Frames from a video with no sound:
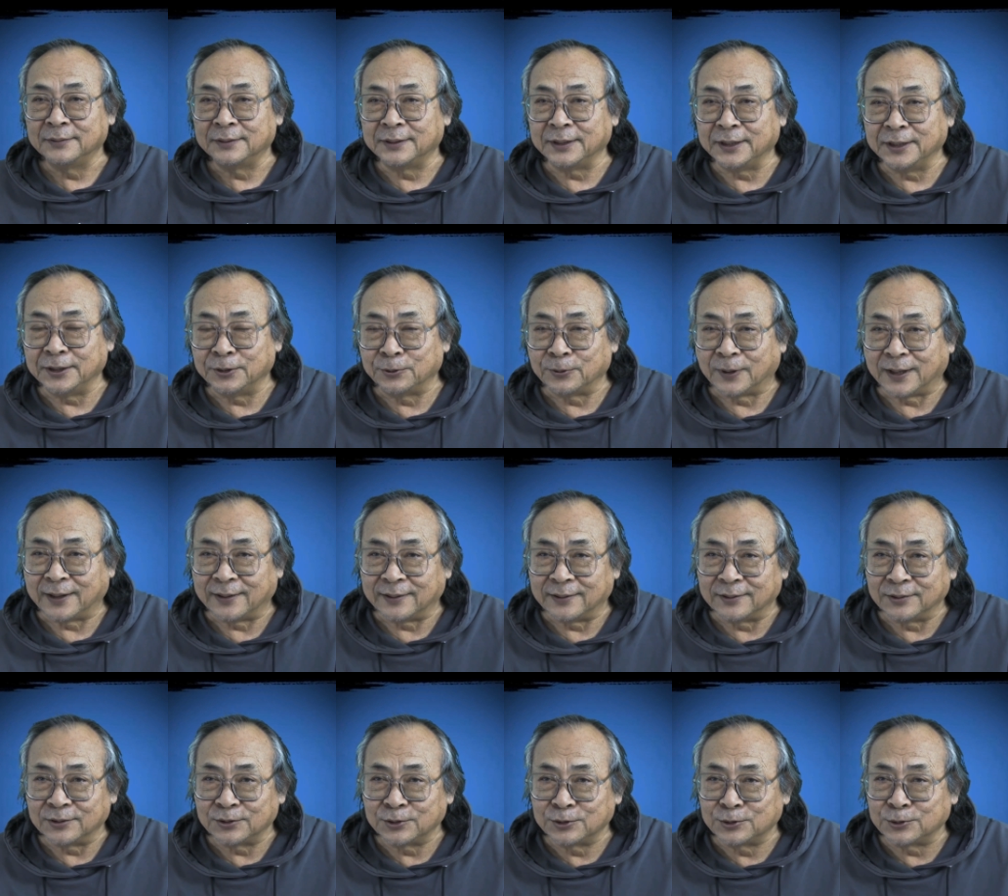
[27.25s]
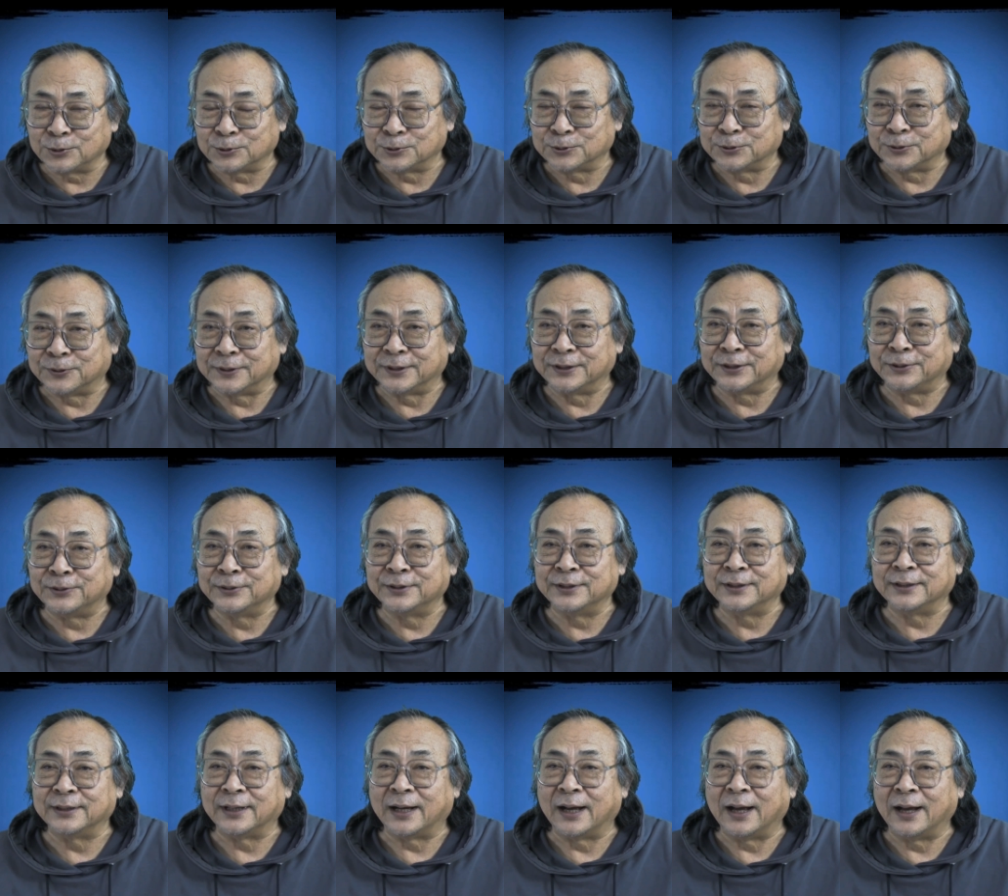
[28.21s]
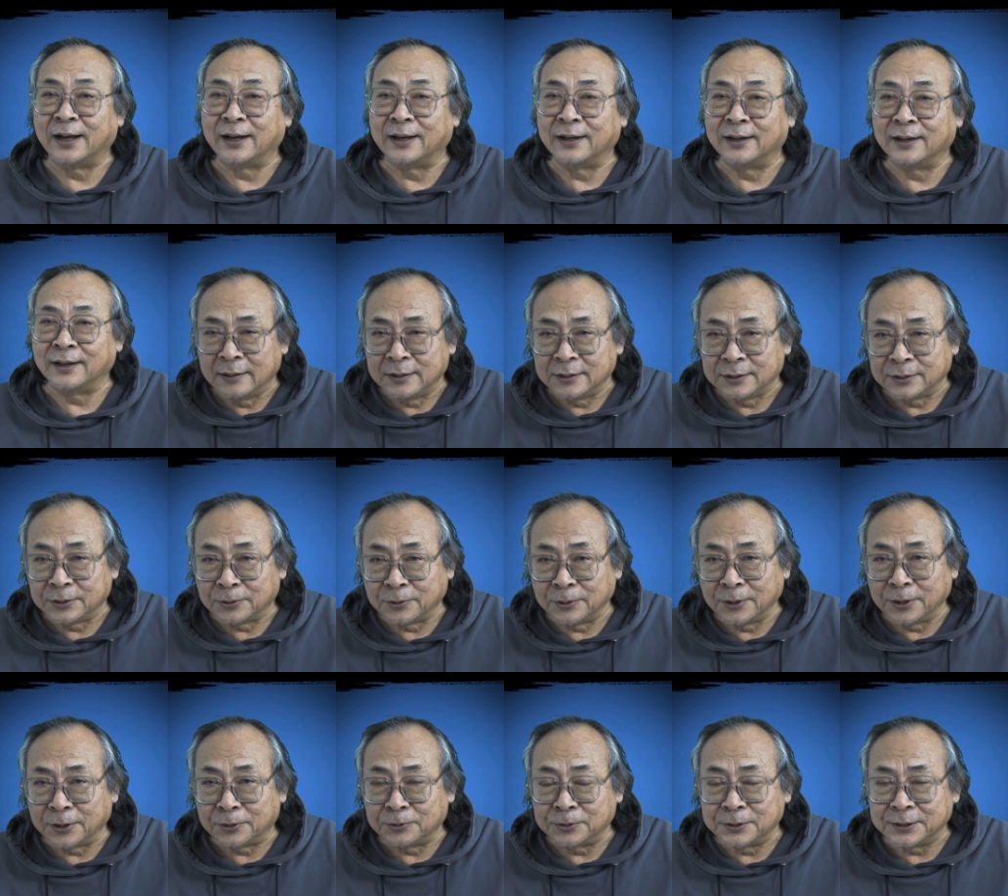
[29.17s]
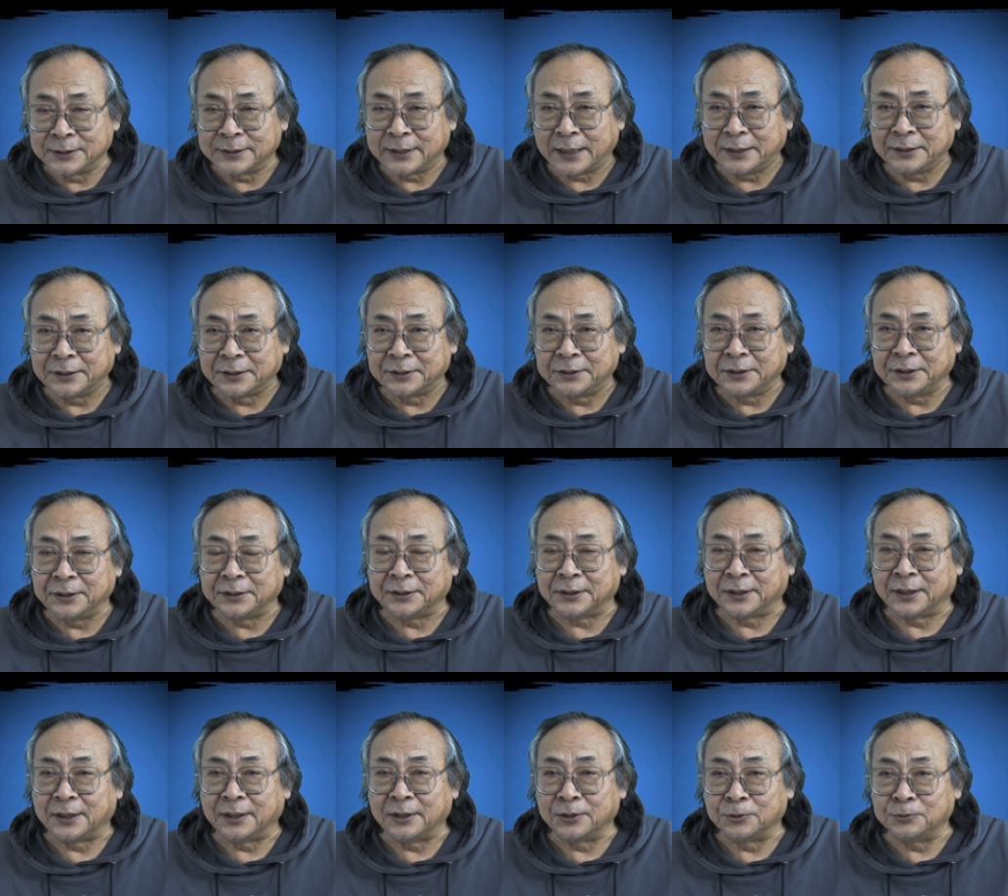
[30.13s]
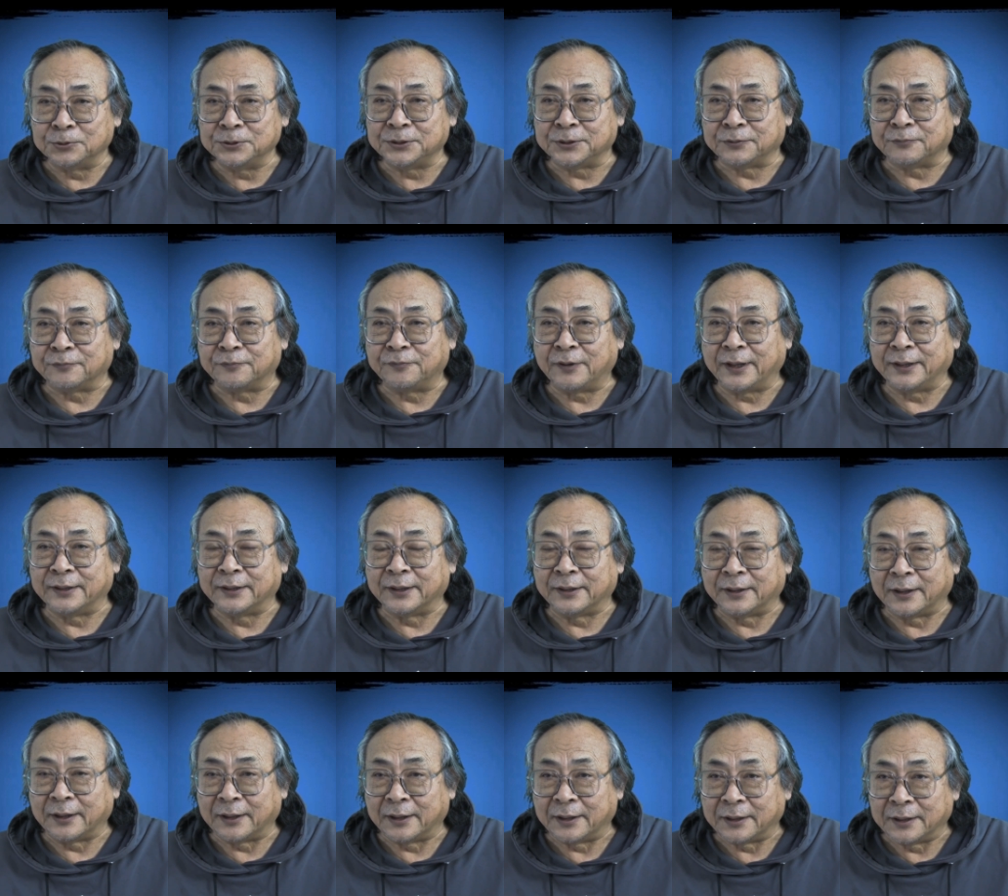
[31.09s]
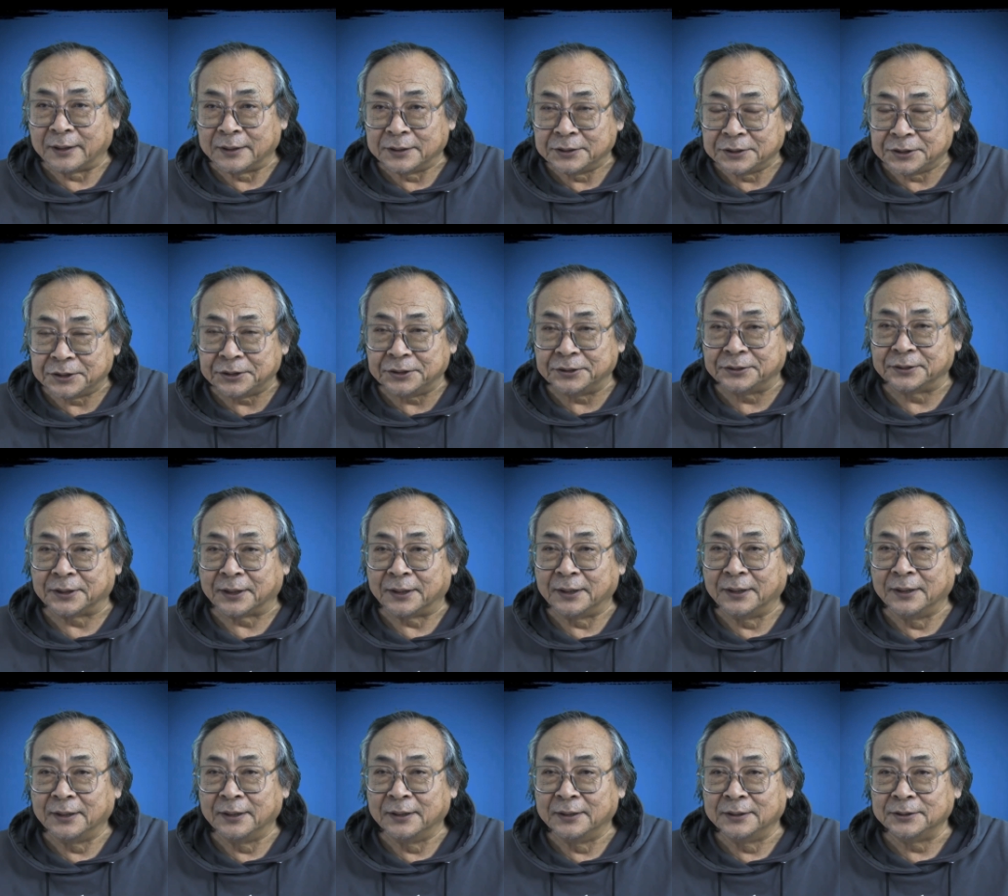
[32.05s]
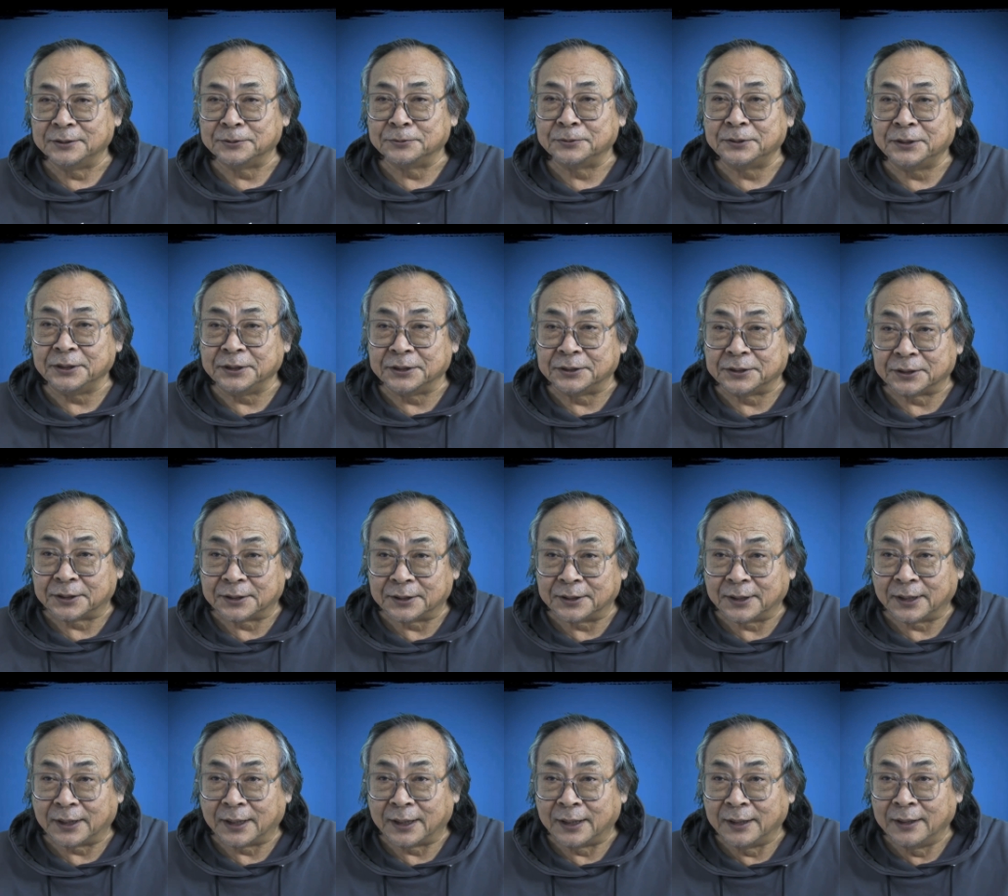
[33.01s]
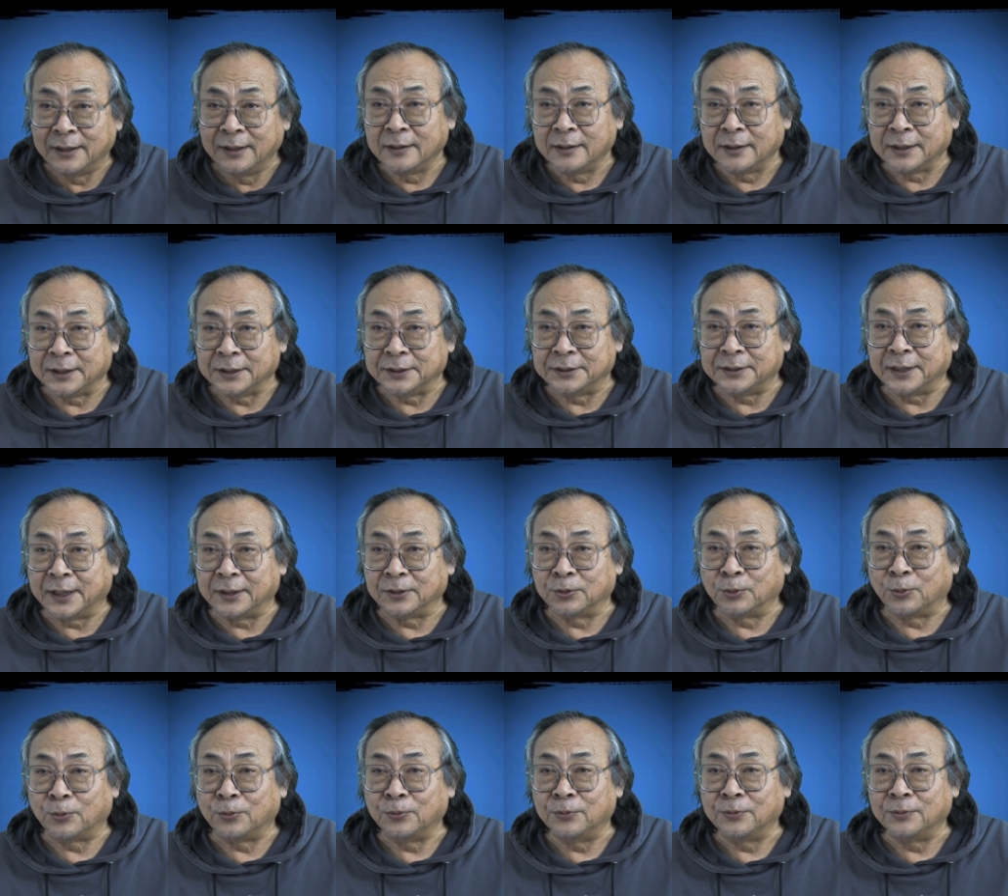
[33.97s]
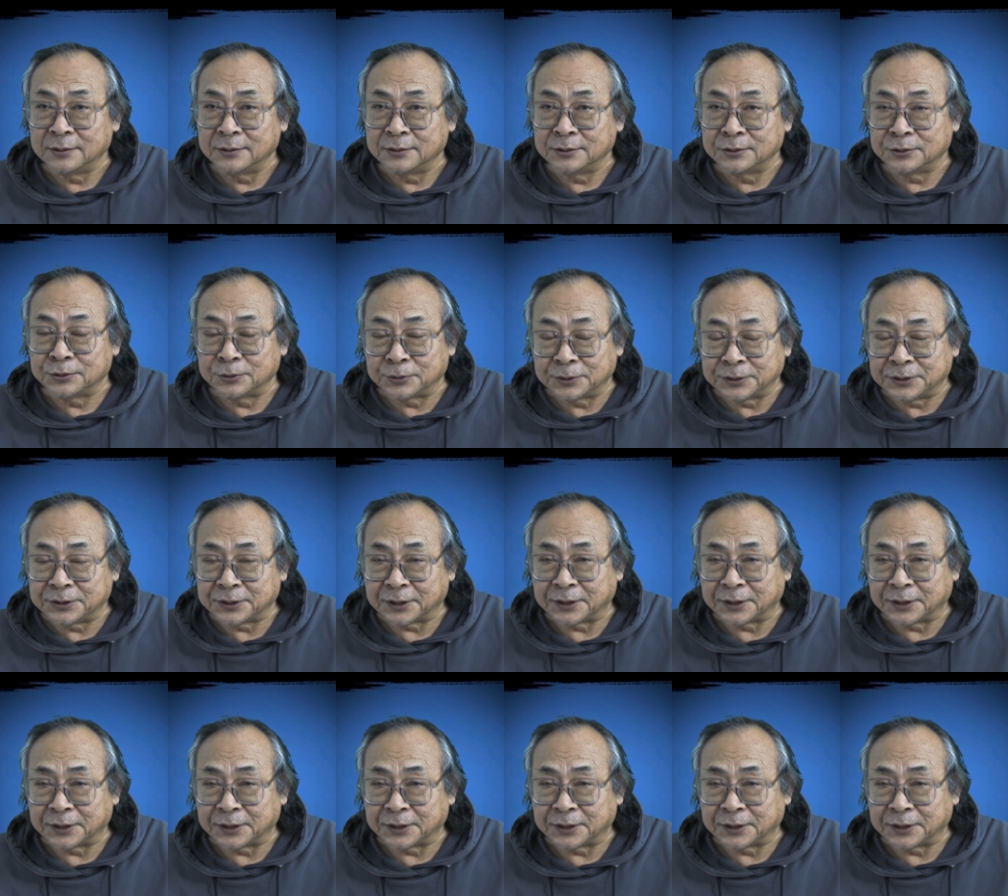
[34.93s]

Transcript: 第一桩，众所周知的，由刘志丹的弟弟刘锦范的妻子就弟媳儿啊李建同所